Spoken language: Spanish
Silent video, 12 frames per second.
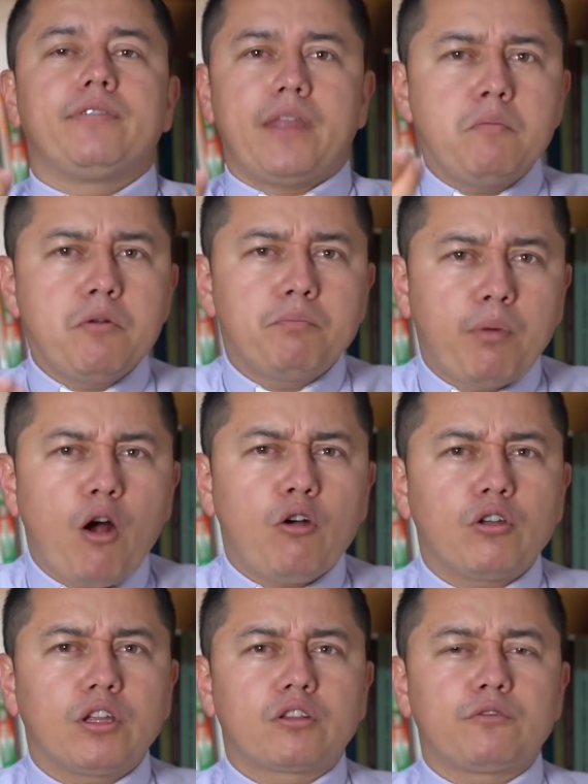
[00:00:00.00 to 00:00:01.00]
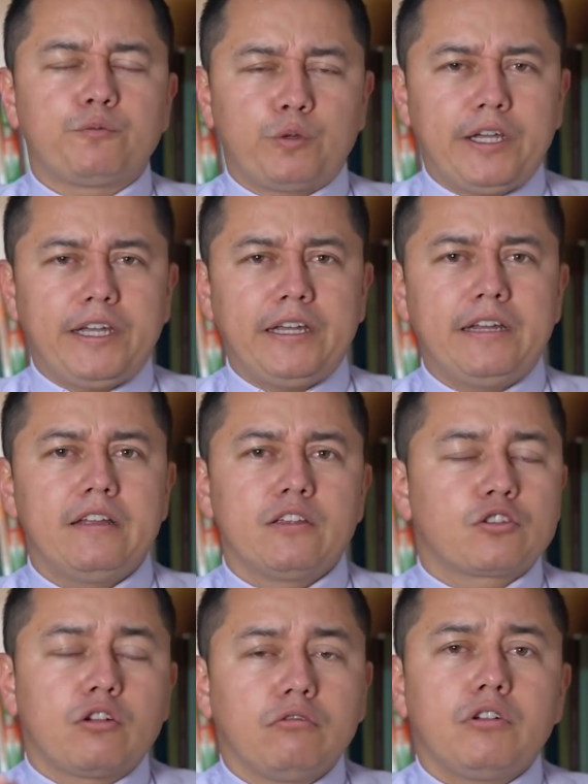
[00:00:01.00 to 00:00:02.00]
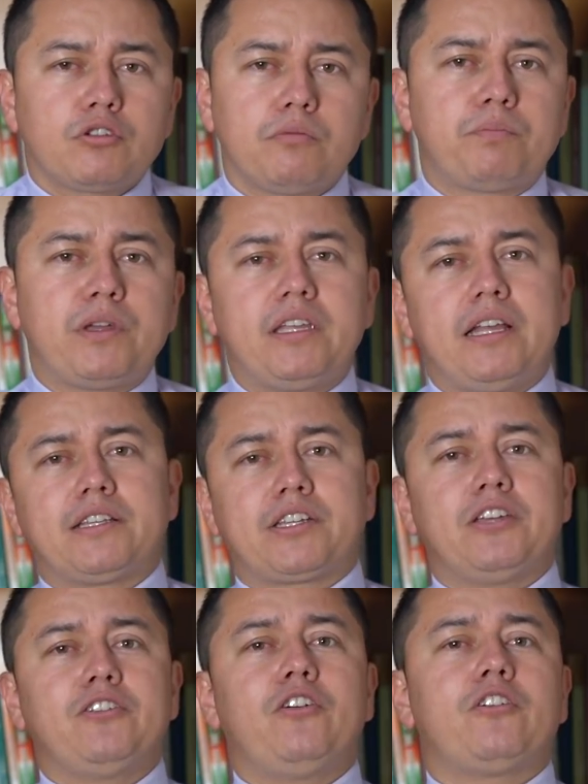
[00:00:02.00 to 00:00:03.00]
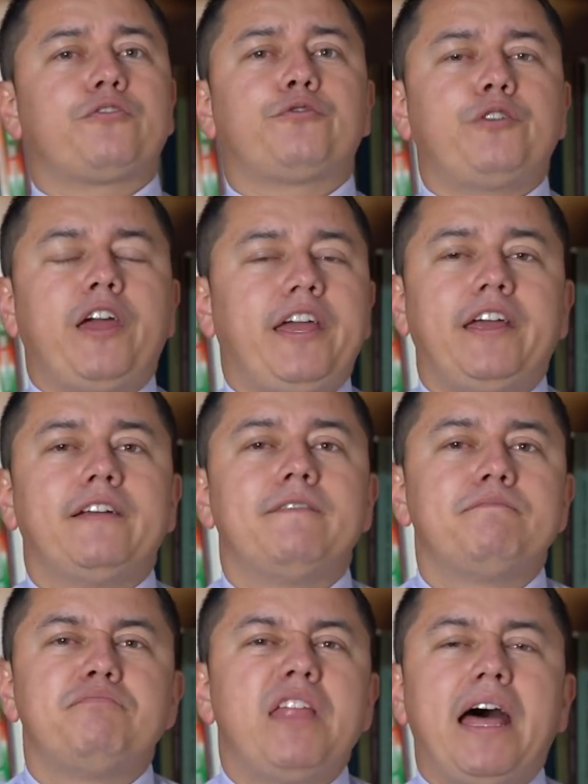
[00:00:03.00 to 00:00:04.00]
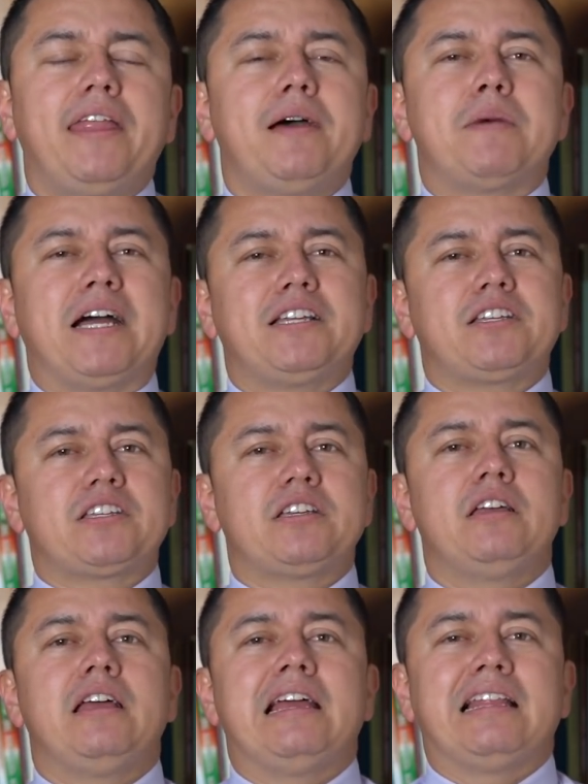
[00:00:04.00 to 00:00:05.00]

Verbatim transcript: Dame un poco de tu fe. Solo eso pide el Señor, fe, nada más.